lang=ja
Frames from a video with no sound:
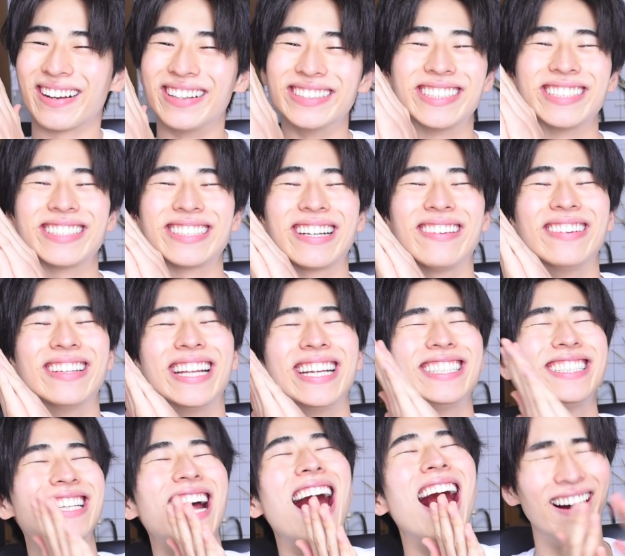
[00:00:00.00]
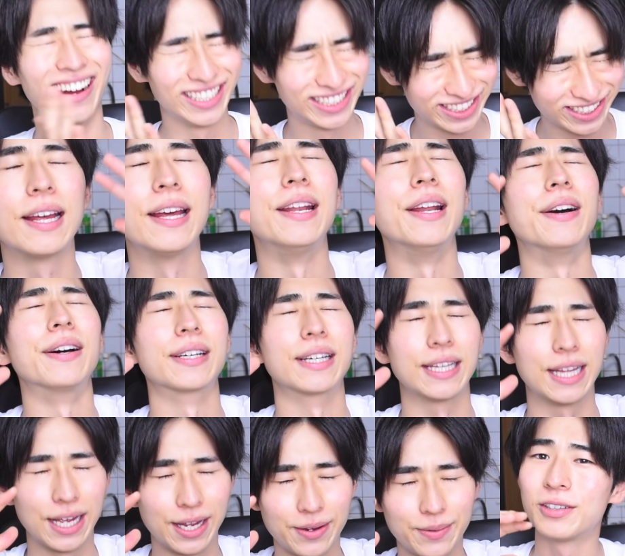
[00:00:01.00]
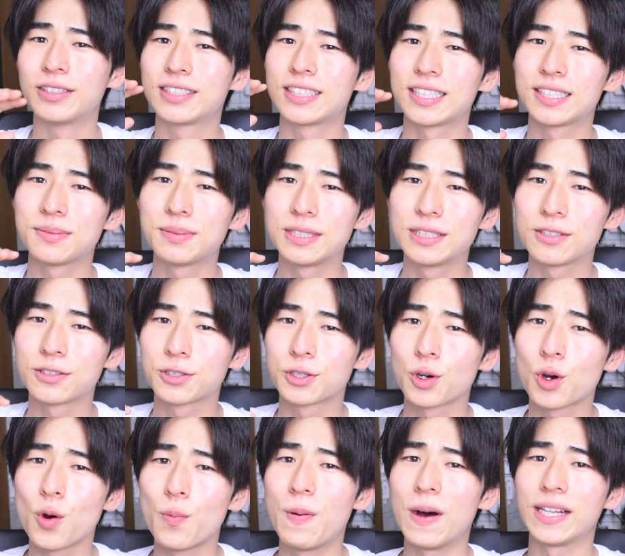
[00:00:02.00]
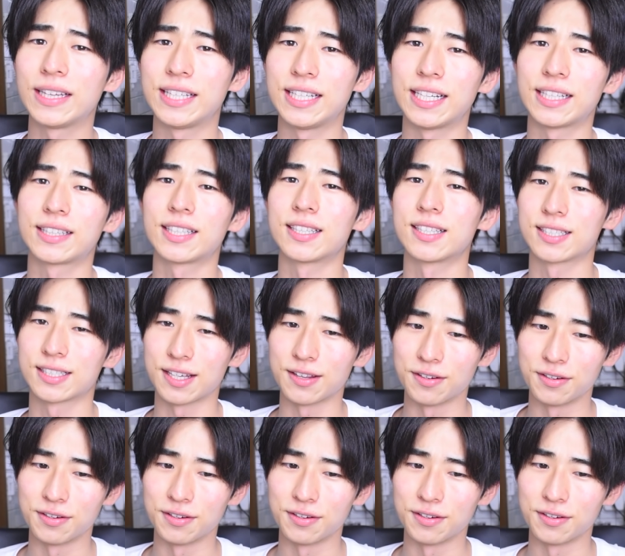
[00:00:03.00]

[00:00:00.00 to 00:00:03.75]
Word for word: ごちそうさまでした。はい。てなわけで、お久しぶりのチョコパーティーやったんですけ